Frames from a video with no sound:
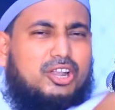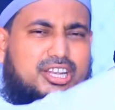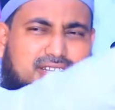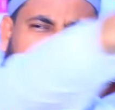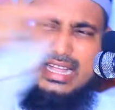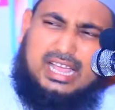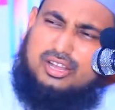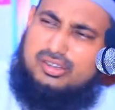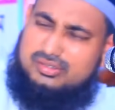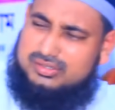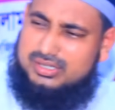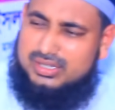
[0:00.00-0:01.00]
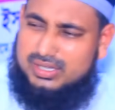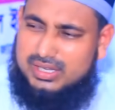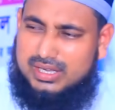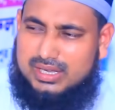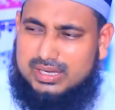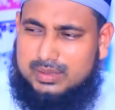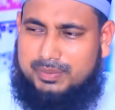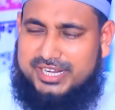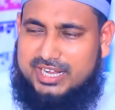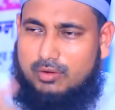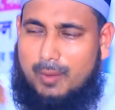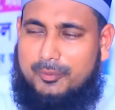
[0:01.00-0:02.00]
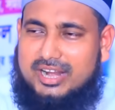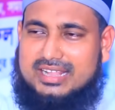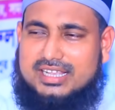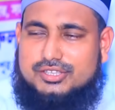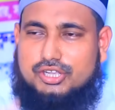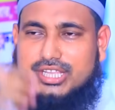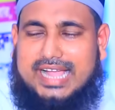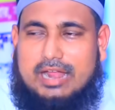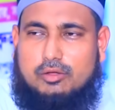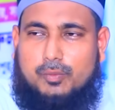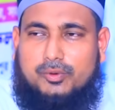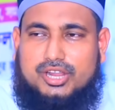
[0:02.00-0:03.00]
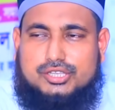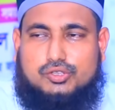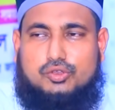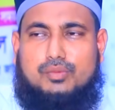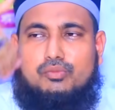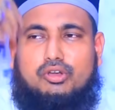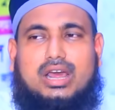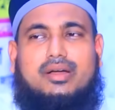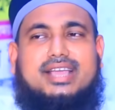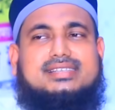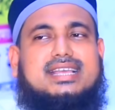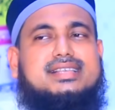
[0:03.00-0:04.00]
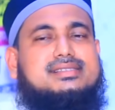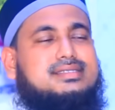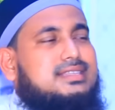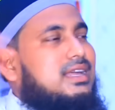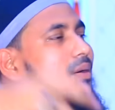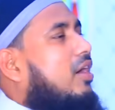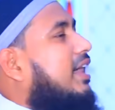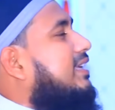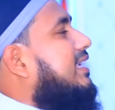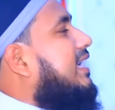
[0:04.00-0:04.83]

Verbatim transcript: বলেন না কেন বিনা অপরাধে যদি কারো উপরে জুলুম করা হয় শাস্তি দেওয়া হয়